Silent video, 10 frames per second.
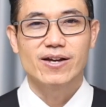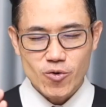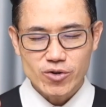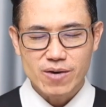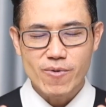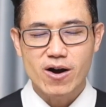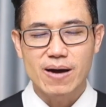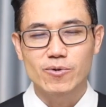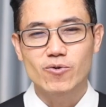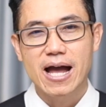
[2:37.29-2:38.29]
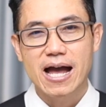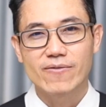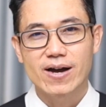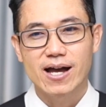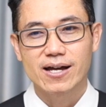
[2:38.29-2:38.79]
คุณก็บอกกับลูกค้า
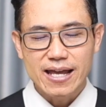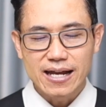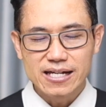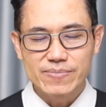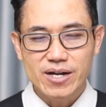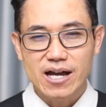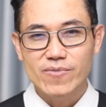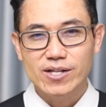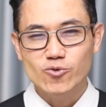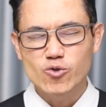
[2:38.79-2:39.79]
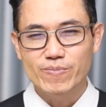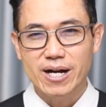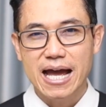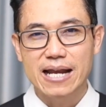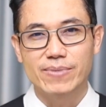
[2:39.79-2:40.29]
ว่า แต่ลืมนะครับว่าทุนป
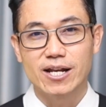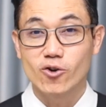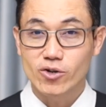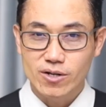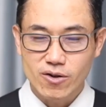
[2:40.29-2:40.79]
ระกันมันลด